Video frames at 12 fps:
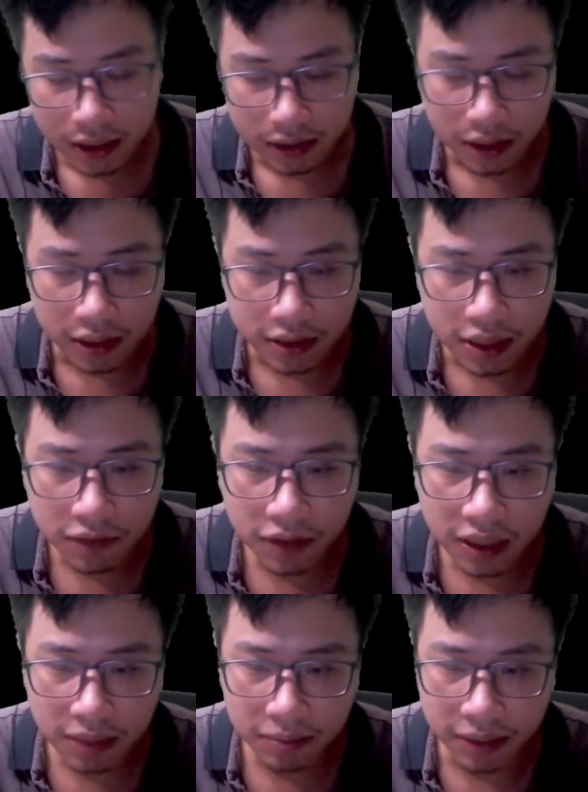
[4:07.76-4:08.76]
Thần sắc Vương
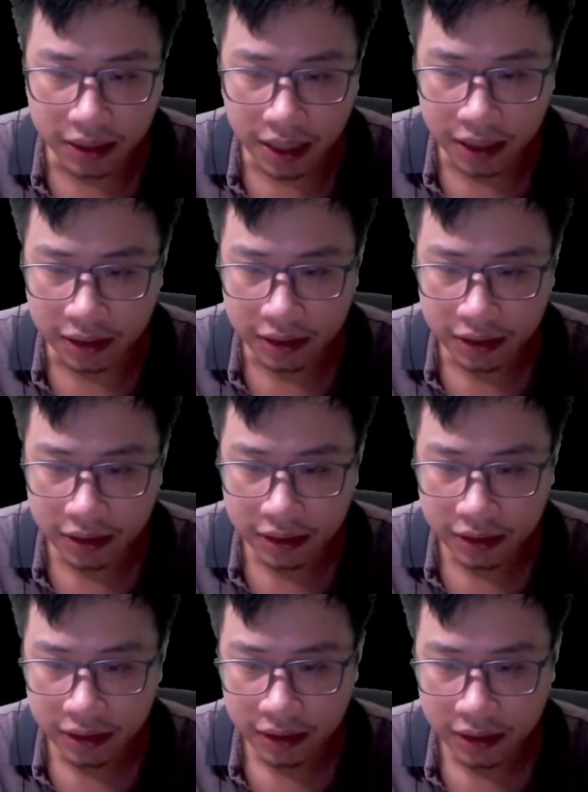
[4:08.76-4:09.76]
Lâm bình thản.
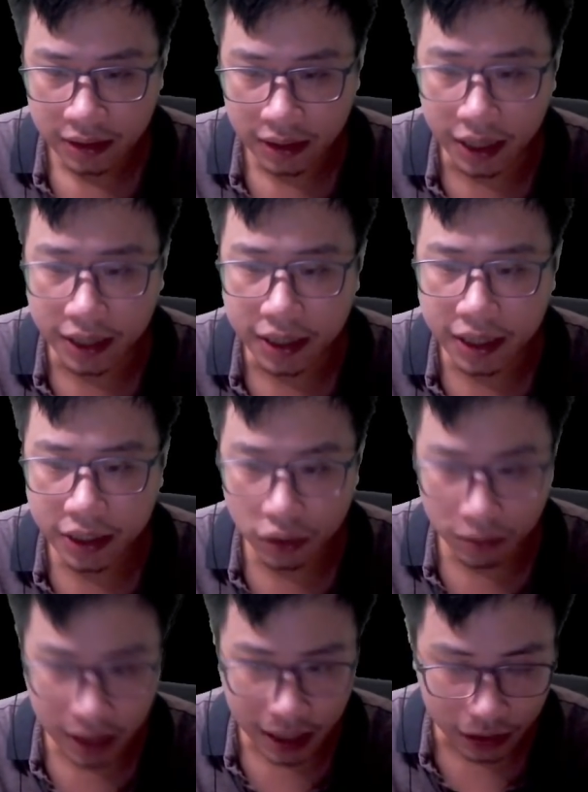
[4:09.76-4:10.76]
Ngày nay đúng
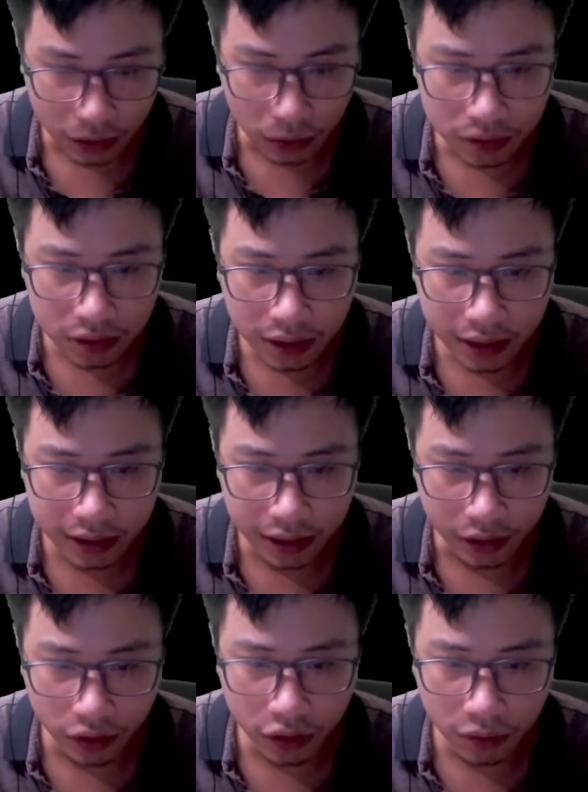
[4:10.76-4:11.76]
là hắn có tư cách để
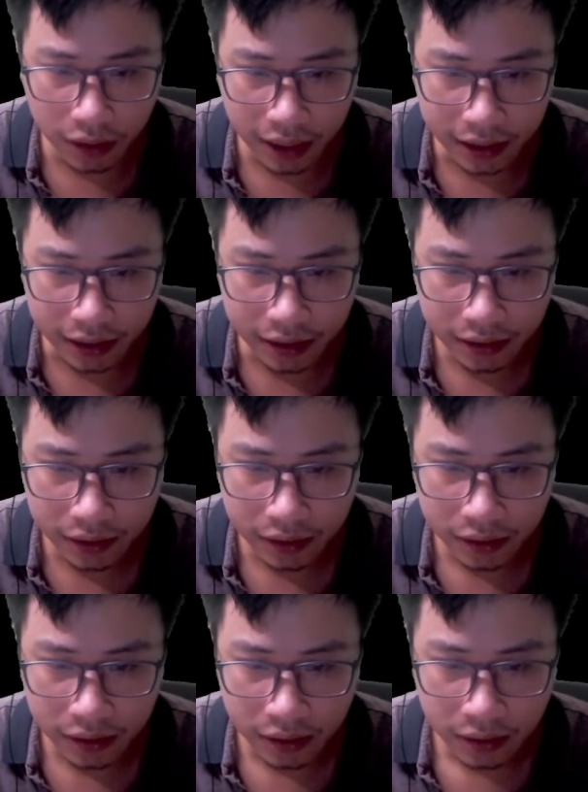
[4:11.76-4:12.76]
nói câu này.
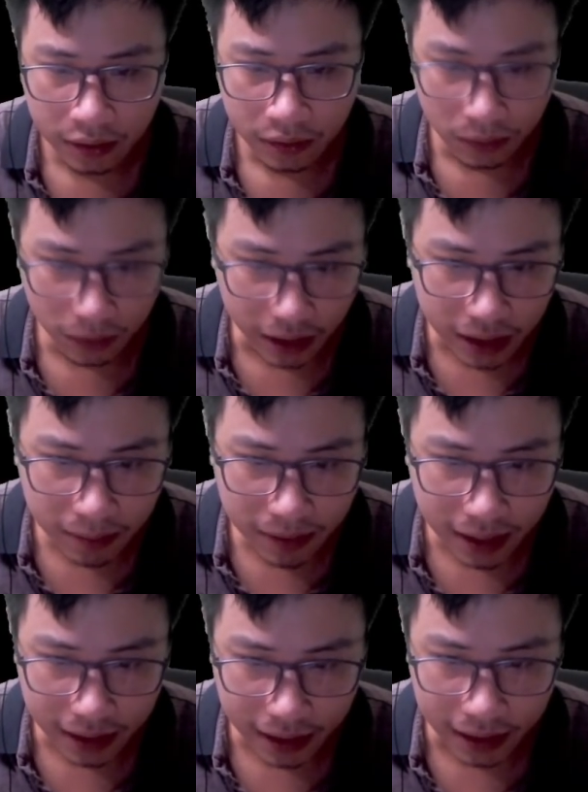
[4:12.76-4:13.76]
Loại kiếp
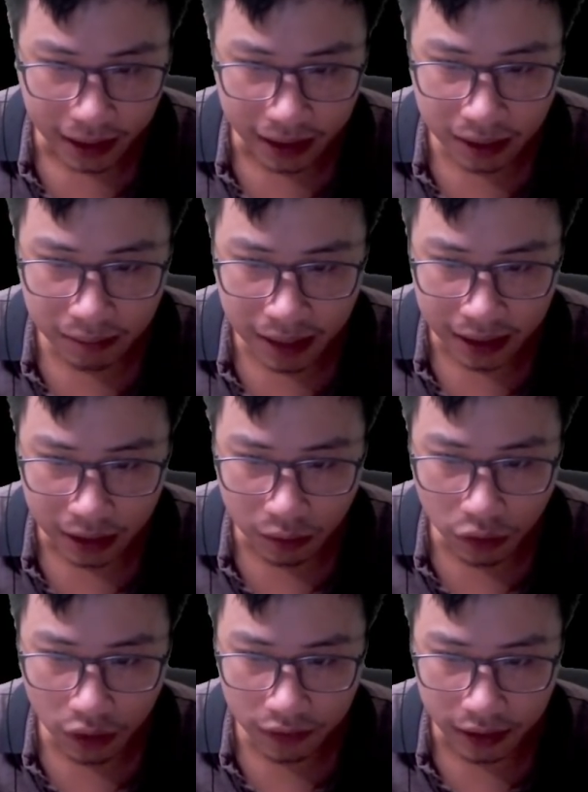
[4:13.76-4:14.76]
nạn này hắn căn bản không
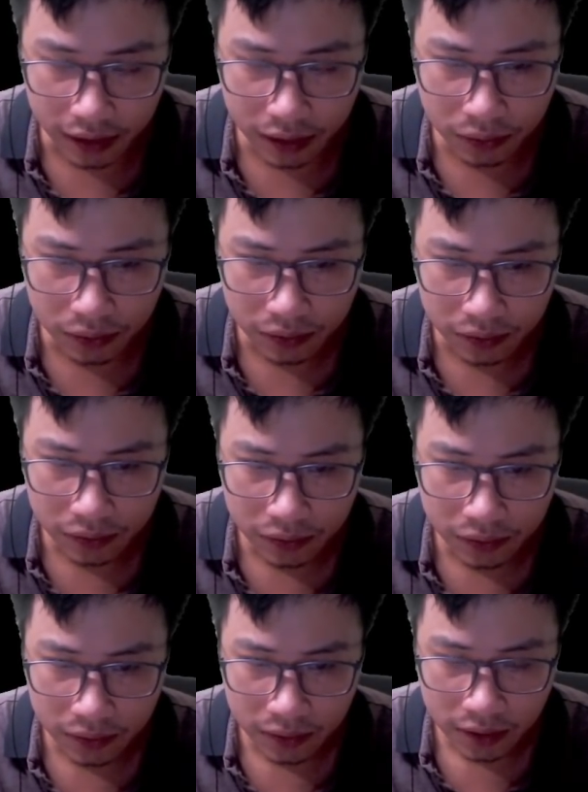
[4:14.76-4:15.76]
coi vào đâu.
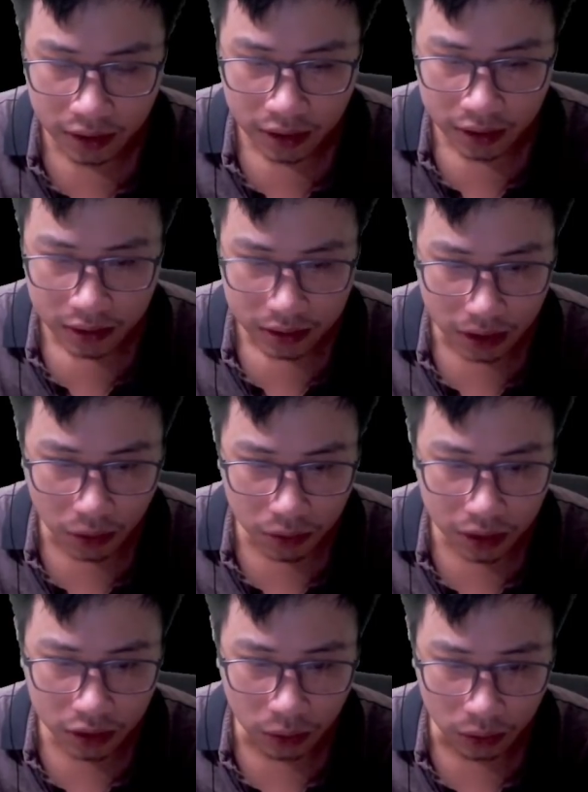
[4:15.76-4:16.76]
Sau
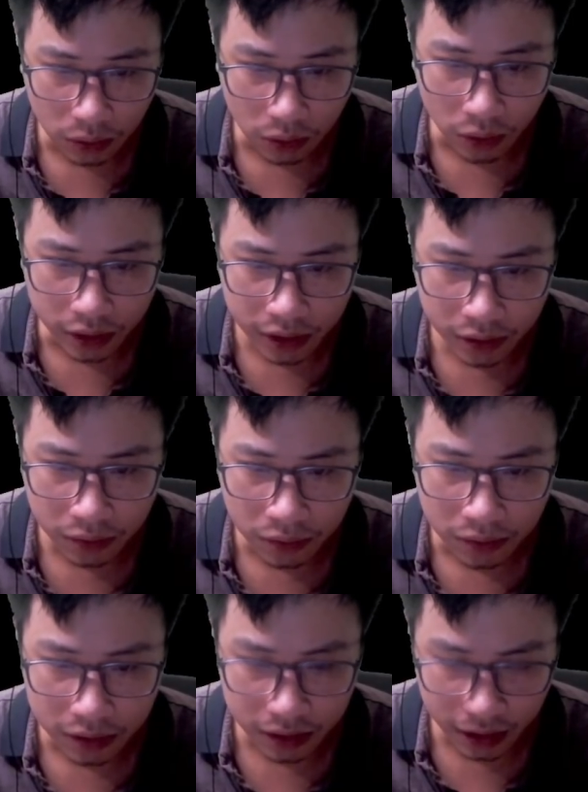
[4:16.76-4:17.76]
nhất tổn của cổ yêu,
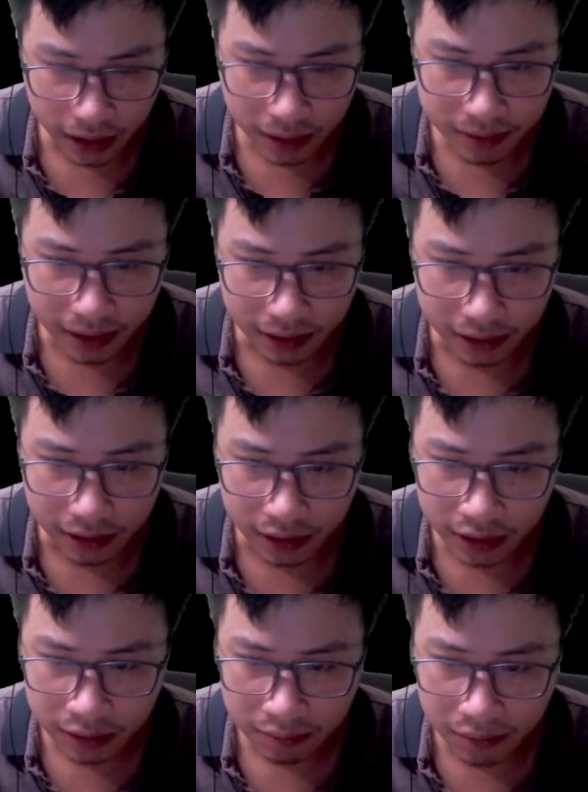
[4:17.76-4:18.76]
nhị kiếp tràn
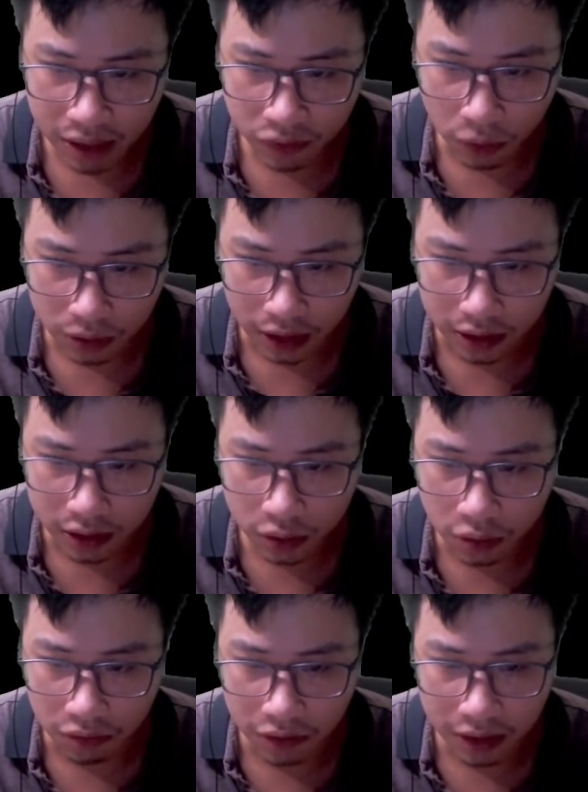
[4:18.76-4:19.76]
tới, bao phủ thần thức
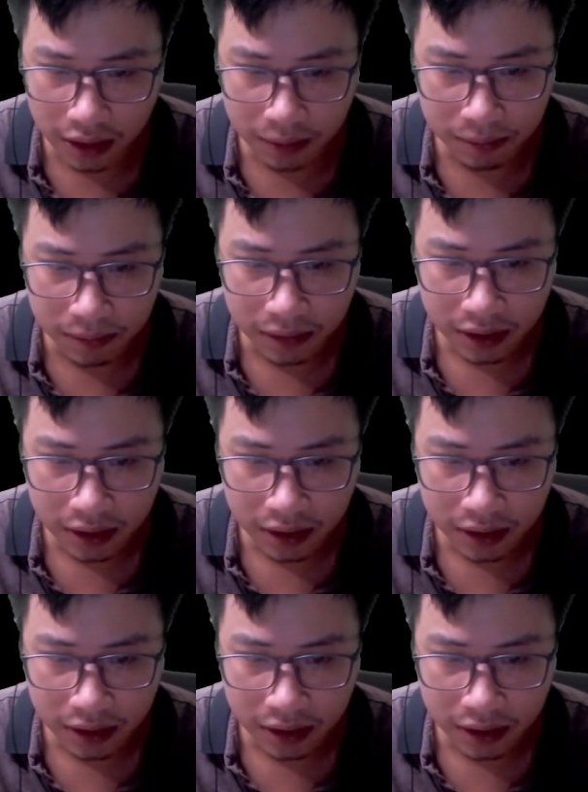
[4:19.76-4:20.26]
của Vương Lâm,